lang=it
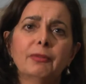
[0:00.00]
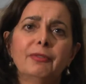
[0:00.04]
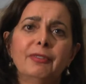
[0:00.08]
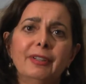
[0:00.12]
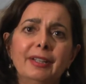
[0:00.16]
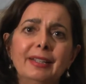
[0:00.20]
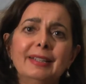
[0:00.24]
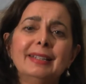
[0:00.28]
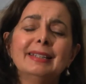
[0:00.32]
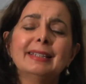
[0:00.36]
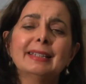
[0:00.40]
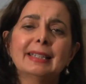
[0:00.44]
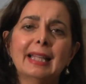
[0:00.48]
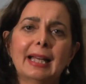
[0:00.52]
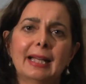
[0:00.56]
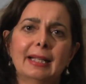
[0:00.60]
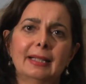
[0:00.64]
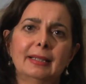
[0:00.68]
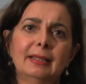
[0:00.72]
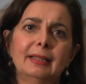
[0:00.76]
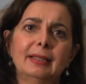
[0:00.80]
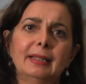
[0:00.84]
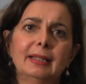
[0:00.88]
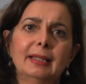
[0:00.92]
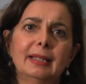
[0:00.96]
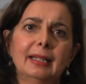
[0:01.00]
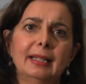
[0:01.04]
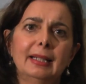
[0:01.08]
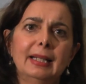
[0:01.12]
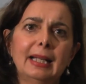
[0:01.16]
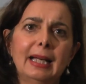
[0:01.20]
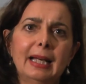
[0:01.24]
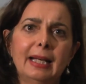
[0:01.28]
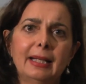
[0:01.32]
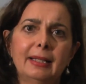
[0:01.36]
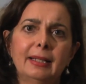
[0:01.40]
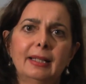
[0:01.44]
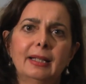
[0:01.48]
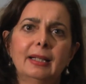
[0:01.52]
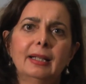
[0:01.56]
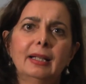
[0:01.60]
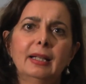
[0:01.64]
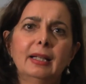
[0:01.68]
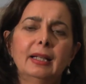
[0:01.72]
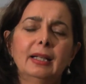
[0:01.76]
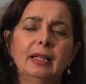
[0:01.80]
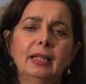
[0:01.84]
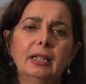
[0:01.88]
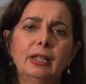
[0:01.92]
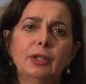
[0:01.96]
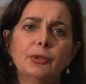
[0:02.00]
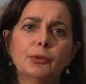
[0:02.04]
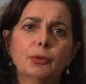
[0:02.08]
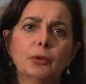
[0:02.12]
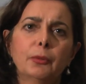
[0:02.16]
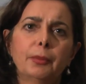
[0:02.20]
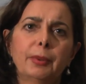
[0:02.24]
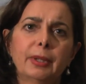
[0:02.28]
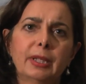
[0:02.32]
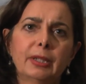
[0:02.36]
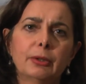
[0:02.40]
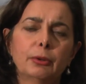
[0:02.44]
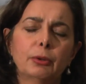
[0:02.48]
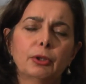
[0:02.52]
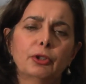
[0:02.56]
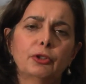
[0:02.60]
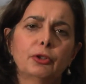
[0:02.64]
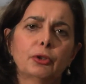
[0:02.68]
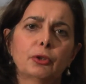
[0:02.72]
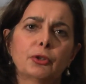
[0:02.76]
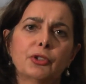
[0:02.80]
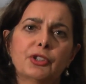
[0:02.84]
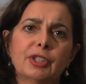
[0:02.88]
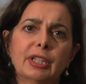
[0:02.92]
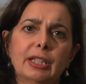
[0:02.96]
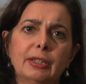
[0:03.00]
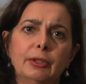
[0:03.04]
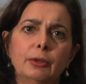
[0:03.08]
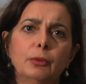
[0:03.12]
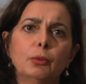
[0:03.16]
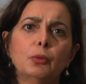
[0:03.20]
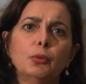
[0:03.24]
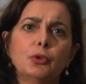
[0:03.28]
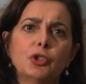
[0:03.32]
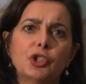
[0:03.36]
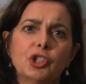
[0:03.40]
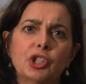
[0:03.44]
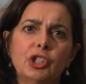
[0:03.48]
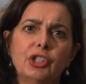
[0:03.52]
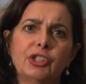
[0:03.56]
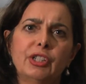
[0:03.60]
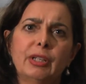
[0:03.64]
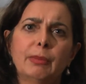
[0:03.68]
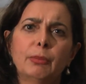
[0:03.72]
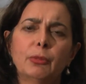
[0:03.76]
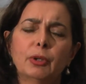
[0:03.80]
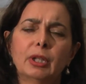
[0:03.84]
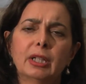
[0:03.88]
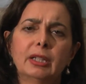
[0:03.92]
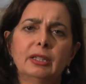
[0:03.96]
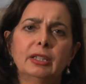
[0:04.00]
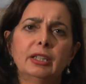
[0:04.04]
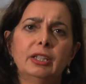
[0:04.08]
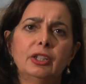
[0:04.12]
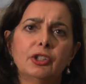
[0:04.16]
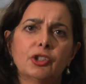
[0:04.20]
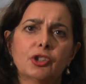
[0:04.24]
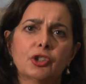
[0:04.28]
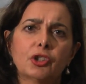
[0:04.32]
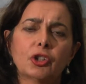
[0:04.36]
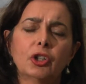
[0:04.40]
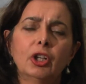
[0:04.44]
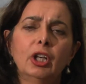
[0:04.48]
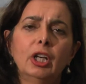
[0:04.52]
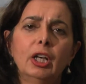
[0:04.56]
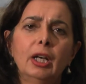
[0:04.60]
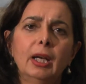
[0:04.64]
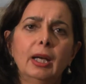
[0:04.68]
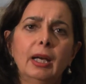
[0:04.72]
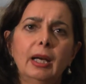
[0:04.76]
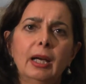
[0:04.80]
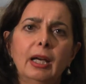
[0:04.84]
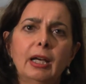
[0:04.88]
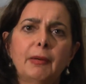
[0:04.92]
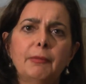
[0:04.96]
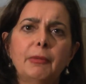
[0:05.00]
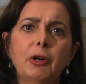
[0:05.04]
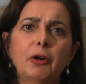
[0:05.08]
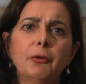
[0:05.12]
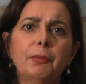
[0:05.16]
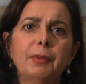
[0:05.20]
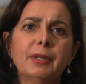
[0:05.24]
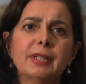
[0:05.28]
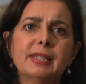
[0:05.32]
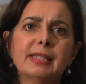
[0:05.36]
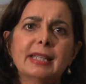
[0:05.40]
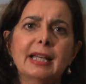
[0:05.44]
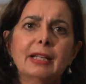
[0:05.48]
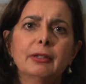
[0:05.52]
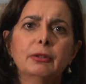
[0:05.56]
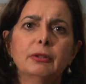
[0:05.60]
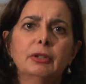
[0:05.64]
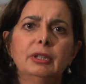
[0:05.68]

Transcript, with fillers: 20 anni che Ilaria e il suo operatore sono stati uccisi a Mogadiscio abbiamo pensato